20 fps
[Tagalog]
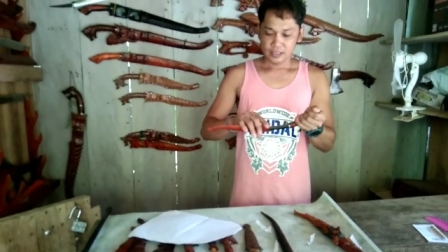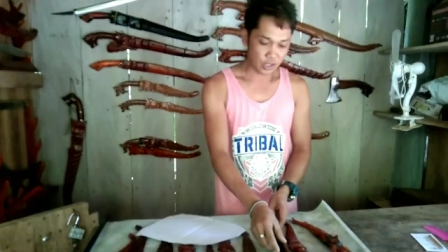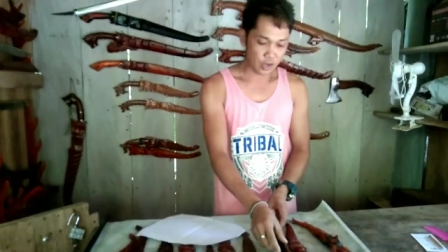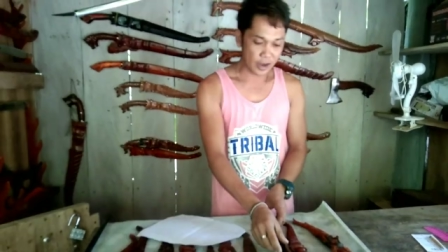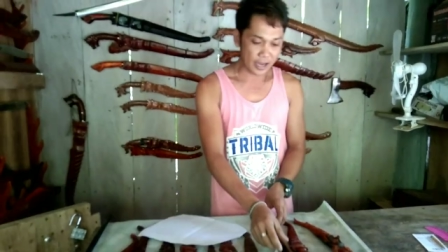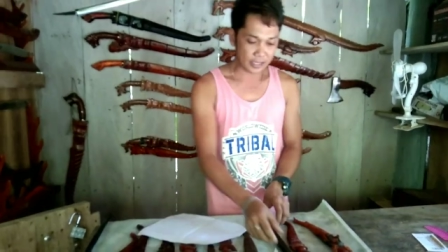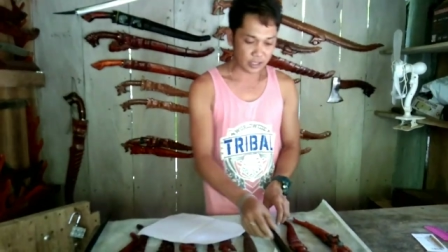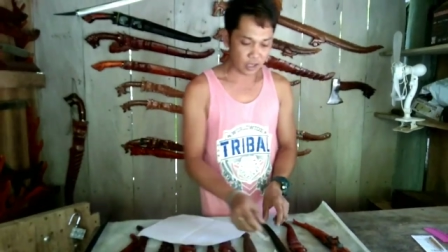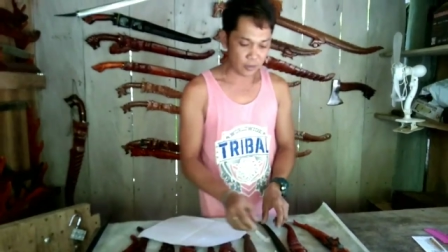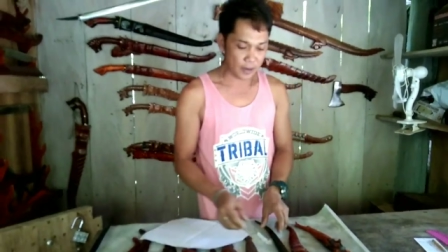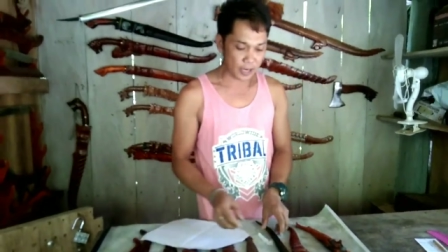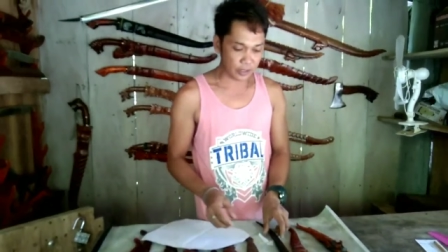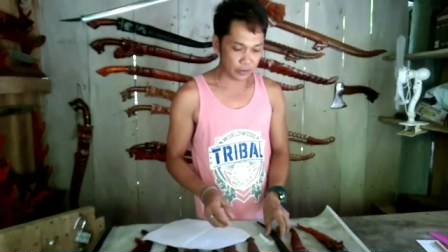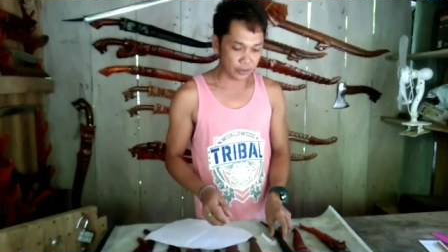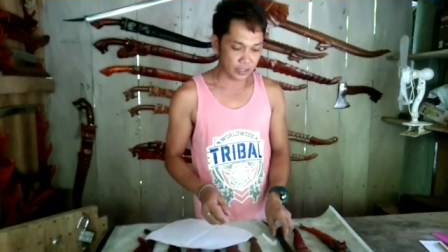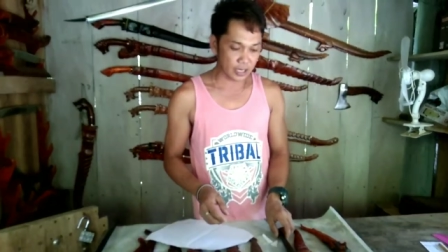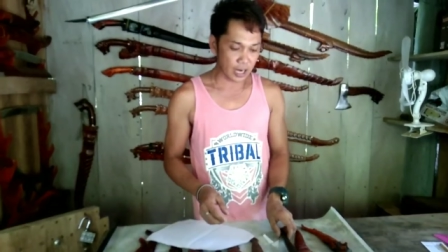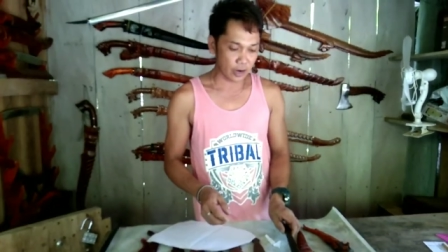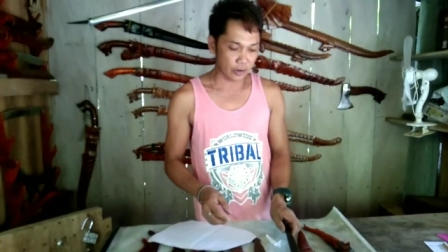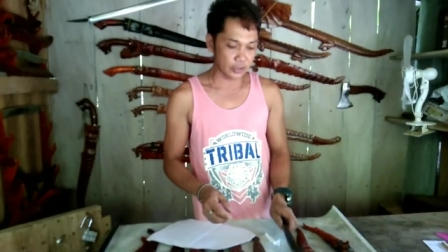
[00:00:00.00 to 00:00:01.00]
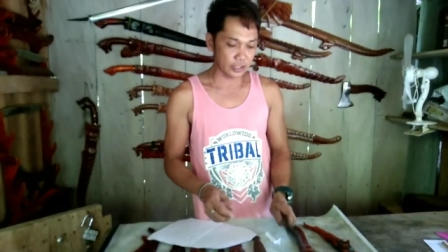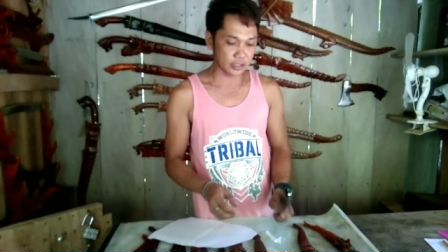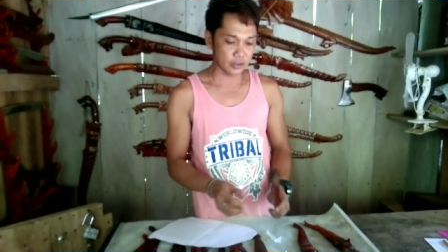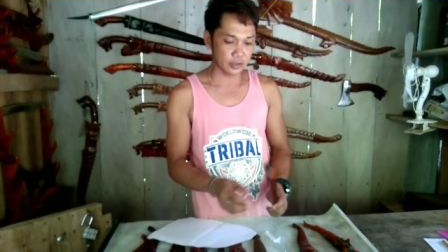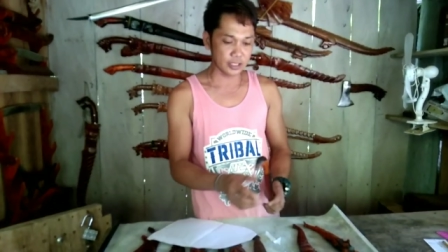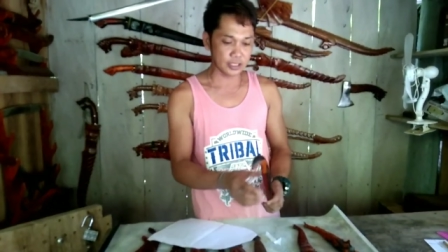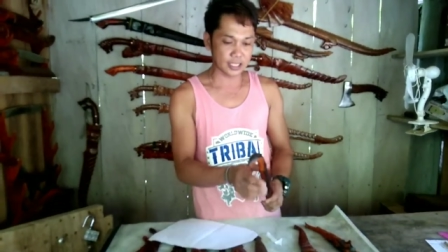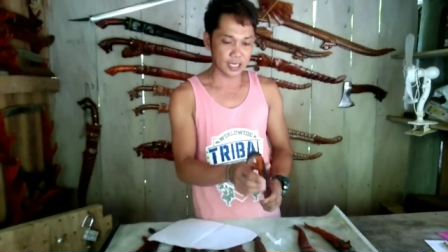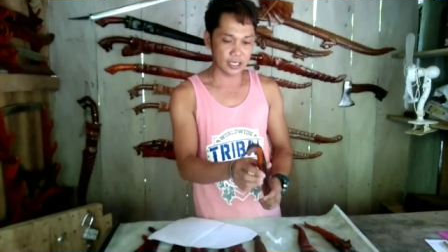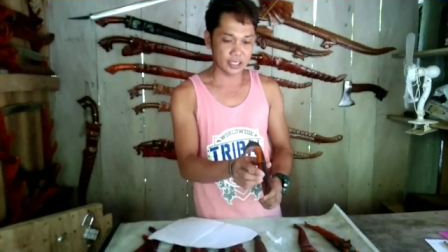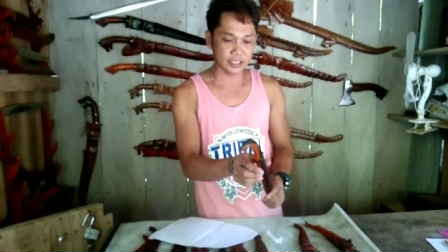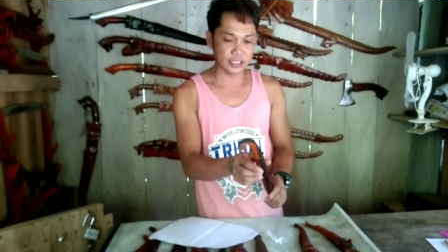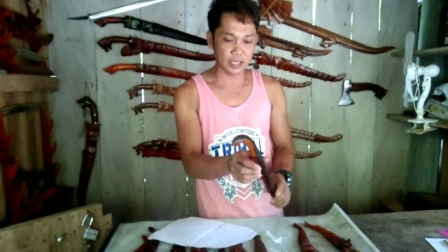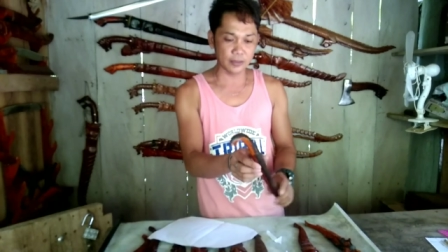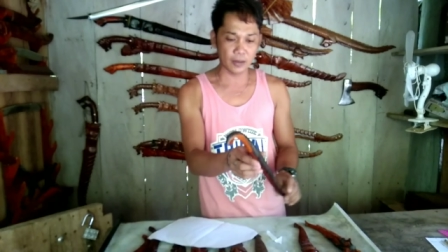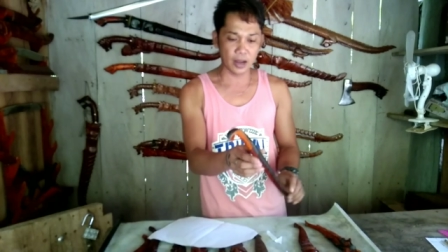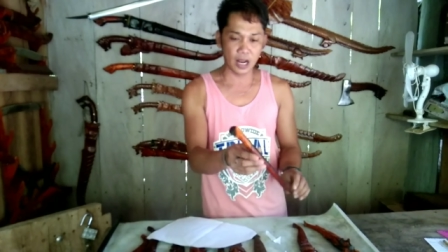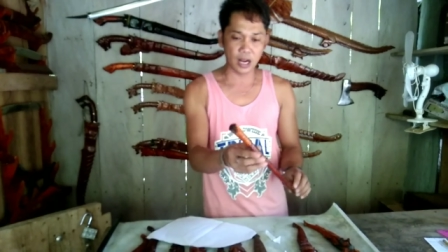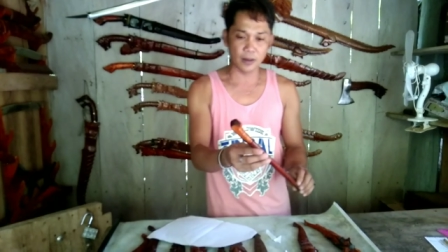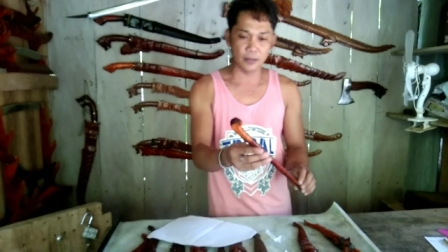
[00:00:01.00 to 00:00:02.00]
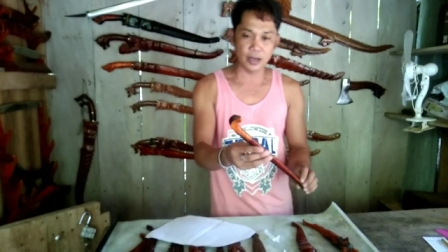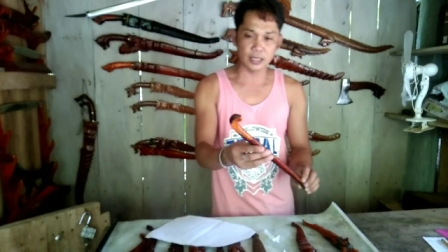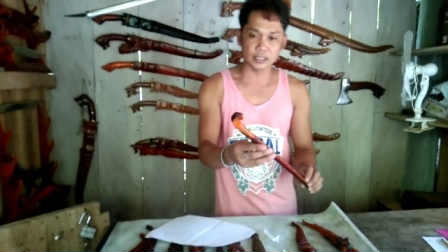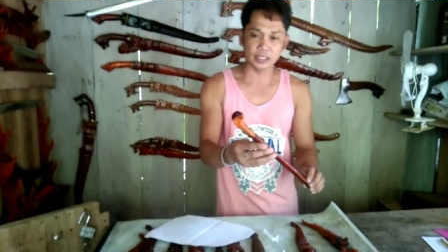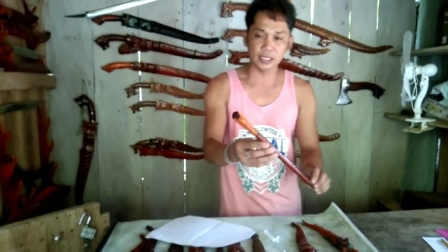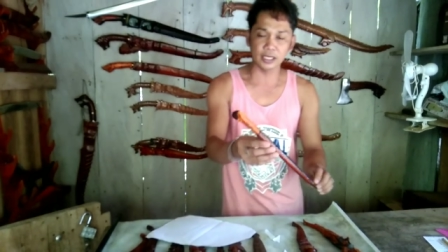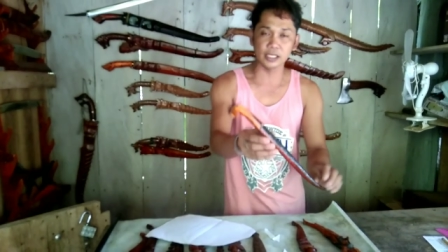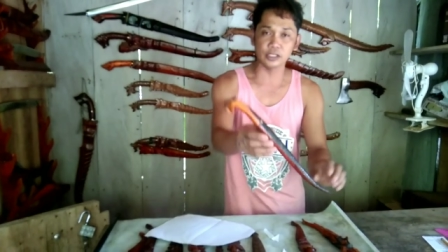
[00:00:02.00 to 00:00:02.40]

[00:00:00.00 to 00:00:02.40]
So ito, mayroon din ako nitong isang design mga kamaster.